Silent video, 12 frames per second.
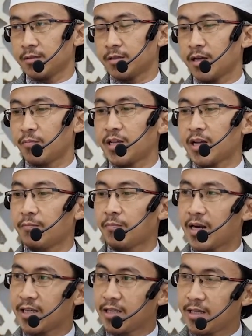Tetapi yang
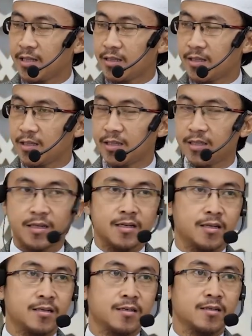paling inti
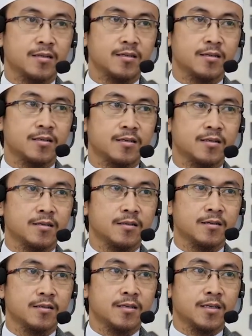ialah
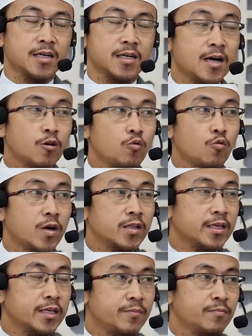dengan
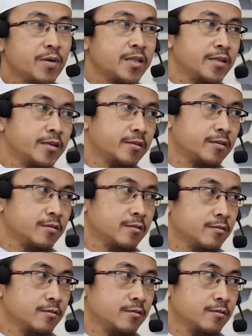kuat imannya.